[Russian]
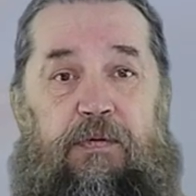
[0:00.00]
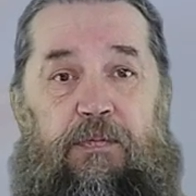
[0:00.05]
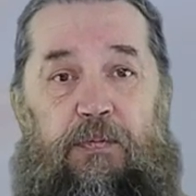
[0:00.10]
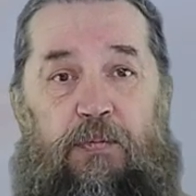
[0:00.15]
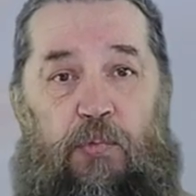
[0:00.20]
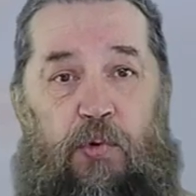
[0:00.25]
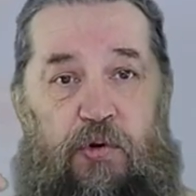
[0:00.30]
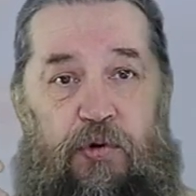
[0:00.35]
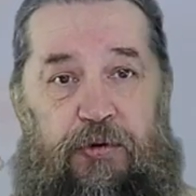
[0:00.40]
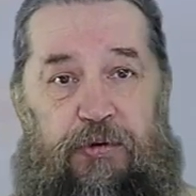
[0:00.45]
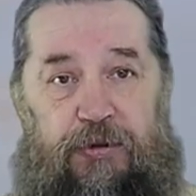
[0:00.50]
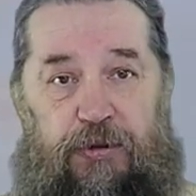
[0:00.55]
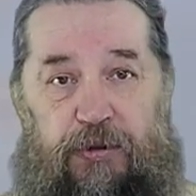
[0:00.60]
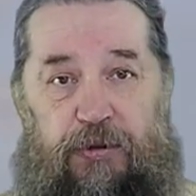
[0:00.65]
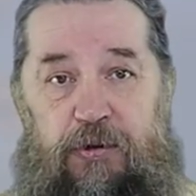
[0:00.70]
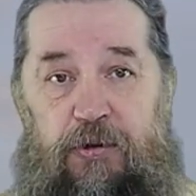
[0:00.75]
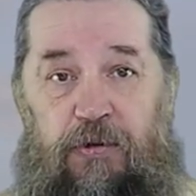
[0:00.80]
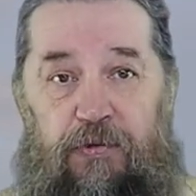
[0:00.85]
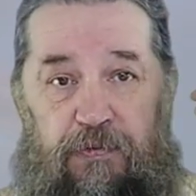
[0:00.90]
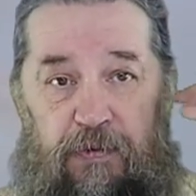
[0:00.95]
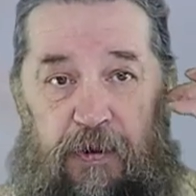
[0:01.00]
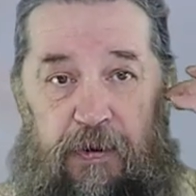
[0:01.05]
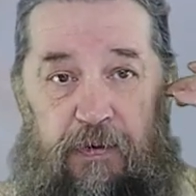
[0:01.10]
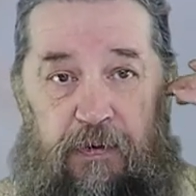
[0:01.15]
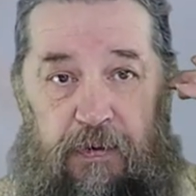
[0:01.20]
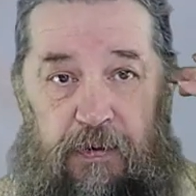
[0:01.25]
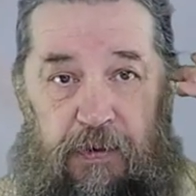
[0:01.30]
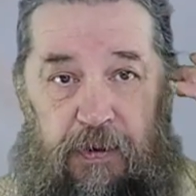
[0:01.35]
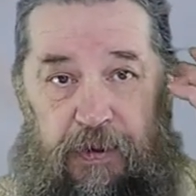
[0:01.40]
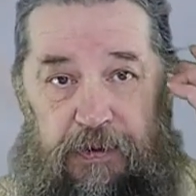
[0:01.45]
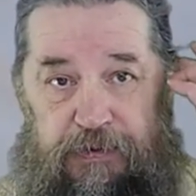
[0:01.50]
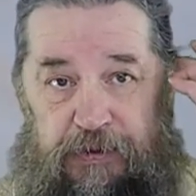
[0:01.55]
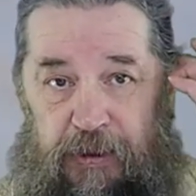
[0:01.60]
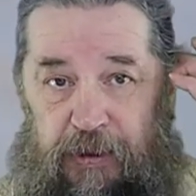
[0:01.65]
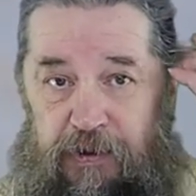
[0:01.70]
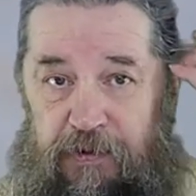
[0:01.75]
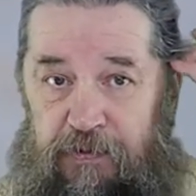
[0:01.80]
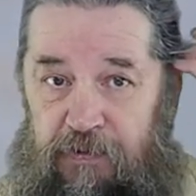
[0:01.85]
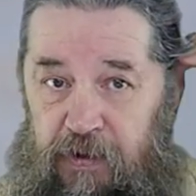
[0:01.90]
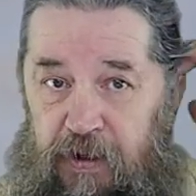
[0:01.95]
Бог Слово
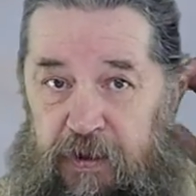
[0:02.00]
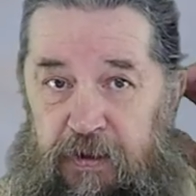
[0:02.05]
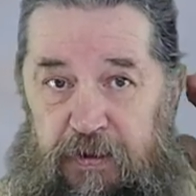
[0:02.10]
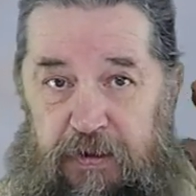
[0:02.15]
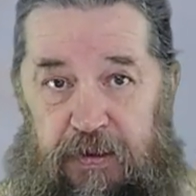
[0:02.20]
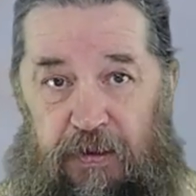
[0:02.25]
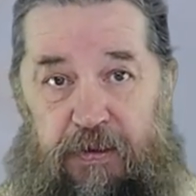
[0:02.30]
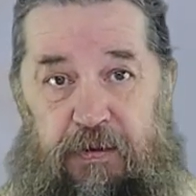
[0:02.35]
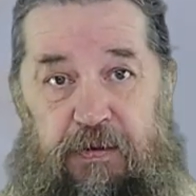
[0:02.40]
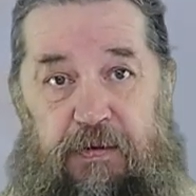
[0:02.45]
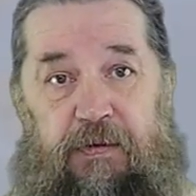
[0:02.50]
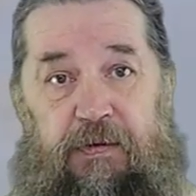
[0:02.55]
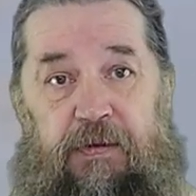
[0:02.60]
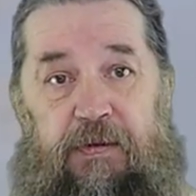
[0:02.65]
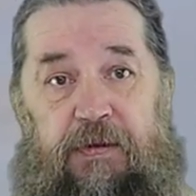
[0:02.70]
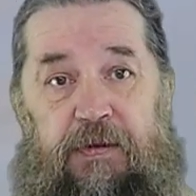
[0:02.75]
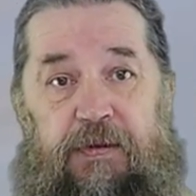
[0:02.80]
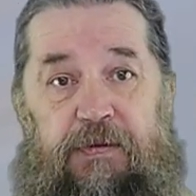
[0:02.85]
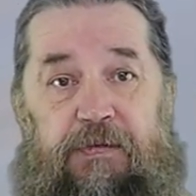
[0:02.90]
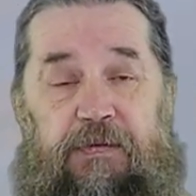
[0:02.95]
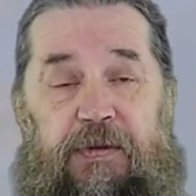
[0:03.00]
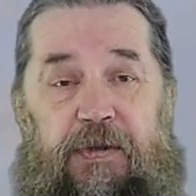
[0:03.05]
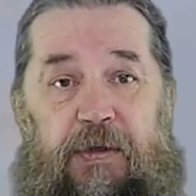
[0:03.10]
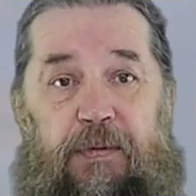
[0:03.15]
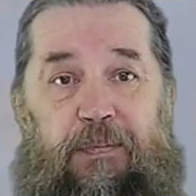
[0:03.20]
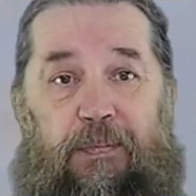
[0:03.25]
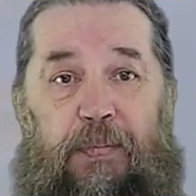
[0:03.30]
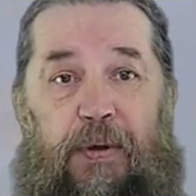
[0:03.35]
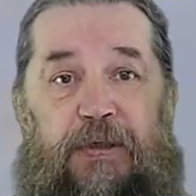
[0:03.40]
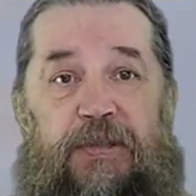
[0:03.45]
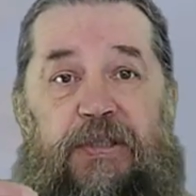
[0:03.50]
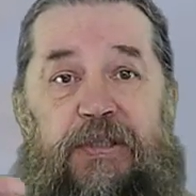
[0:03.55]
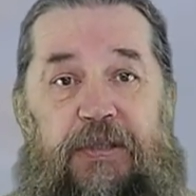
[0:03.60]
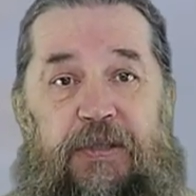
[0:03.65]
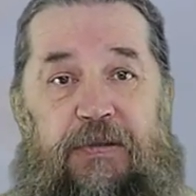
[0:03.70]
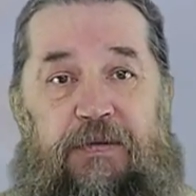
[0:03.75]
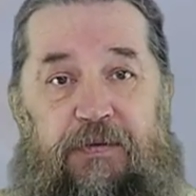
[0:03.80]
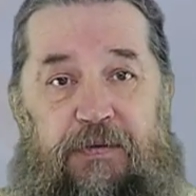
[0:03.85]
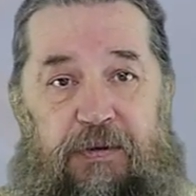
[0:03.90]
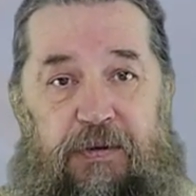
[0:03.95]
открывается своей
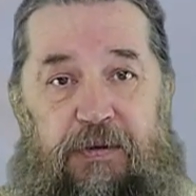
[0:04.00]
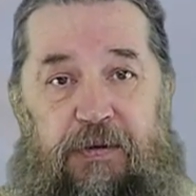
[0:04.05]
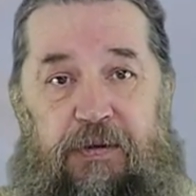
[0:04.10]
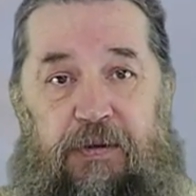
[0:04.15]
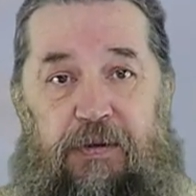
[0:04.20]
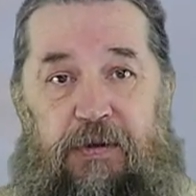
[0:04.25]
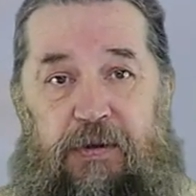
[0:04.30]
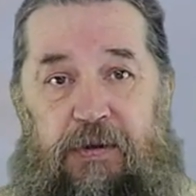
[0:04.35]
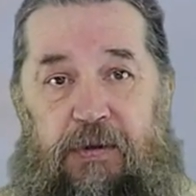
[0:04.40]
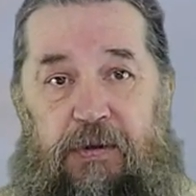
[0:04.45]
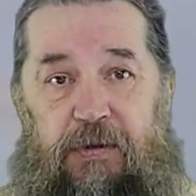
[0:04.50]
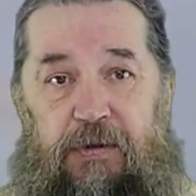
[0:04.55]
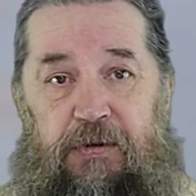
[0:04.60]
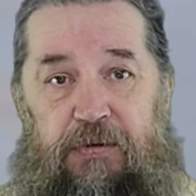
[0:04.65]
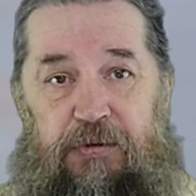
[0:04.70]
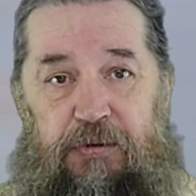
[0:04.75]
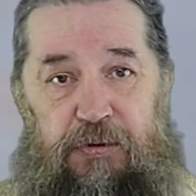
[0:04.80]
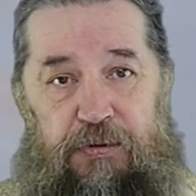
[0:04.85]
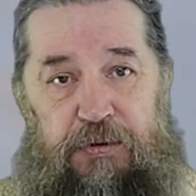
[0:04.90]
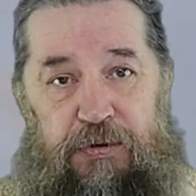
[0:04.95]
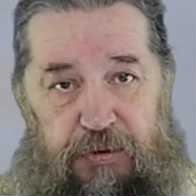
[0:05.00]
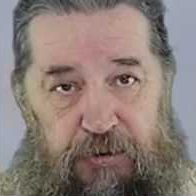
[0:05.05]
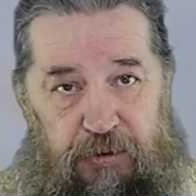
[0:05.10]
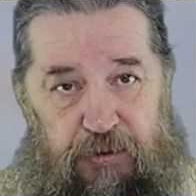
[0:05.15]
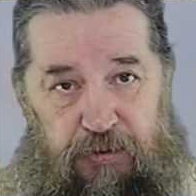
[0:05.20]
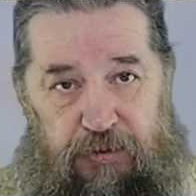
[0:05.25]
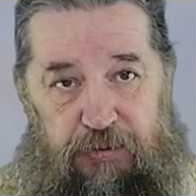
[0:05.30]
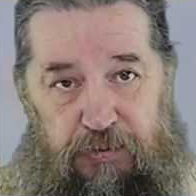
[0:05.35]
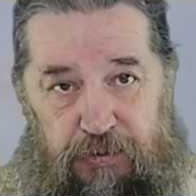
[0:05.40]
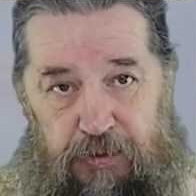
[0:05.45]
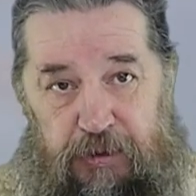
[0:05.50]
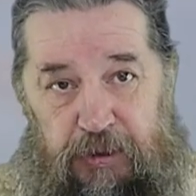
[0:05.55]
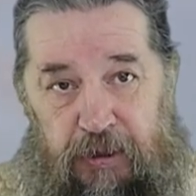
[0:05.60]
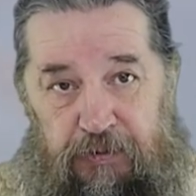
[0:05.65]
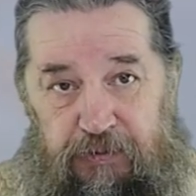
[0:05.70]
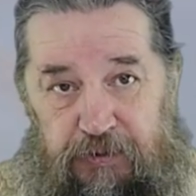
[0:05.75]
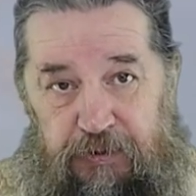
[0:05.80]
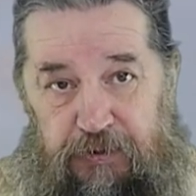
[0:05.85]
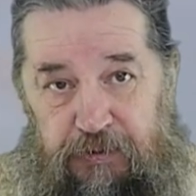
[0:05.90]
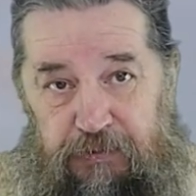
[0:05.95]
божественной сущностью,
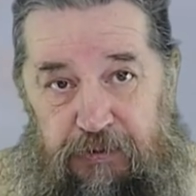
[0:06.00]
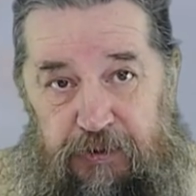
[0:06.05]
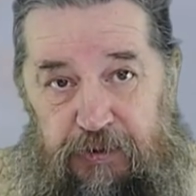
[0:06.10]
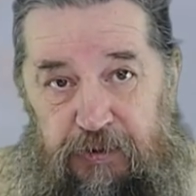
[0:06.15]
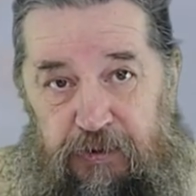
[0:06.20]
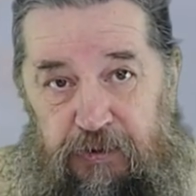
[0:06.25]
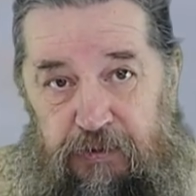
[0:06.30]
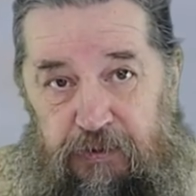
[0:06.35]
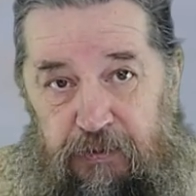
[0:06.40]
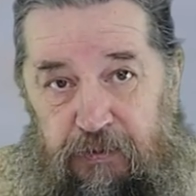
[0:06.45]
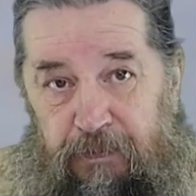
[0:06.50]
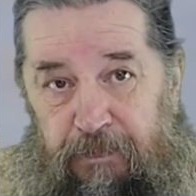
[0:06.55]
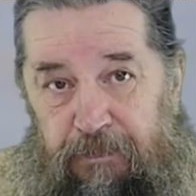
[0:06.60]
славой своей –